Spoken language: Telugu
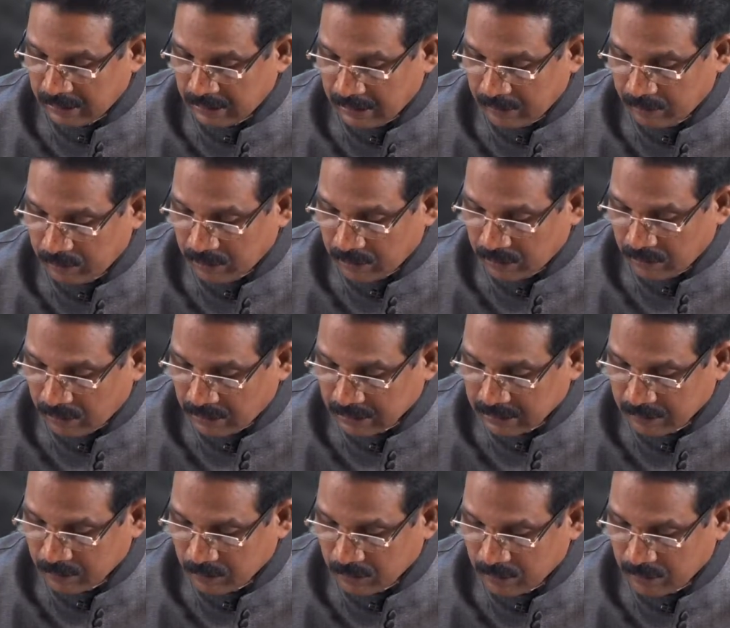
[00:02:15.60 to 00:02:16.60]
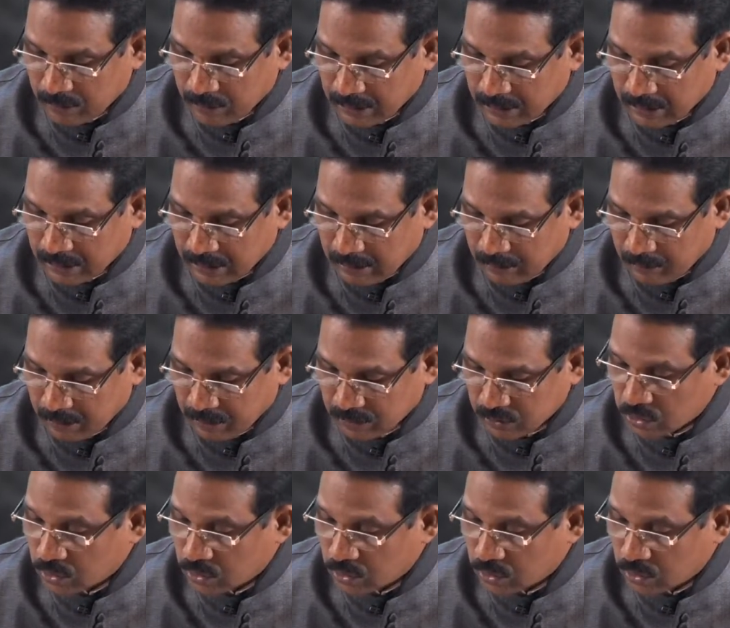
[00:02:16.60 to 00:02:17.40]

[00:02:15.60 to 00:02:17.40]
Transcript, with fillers: దేవుని యొక్క వాక్యంలో ఇక్కడ మనం